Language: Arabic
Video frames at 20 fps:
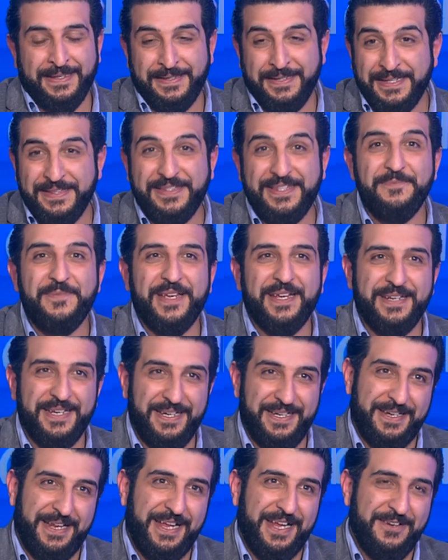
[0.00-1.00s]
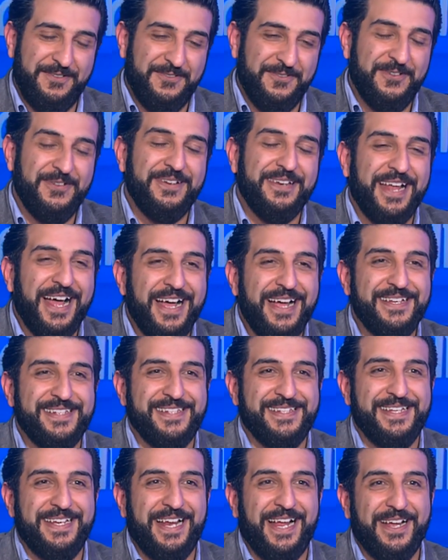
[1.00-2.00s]
ننتبه نحن انه
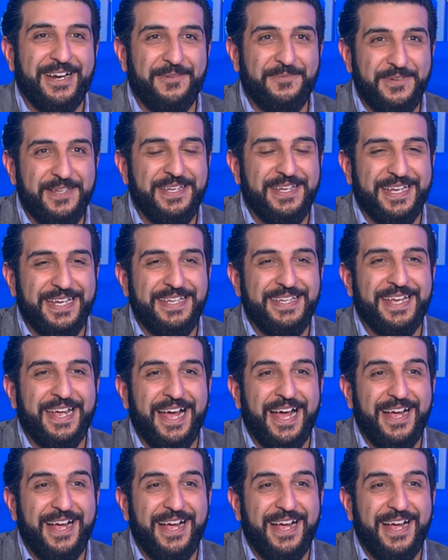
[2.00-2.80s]
الاحصنه العربيه هي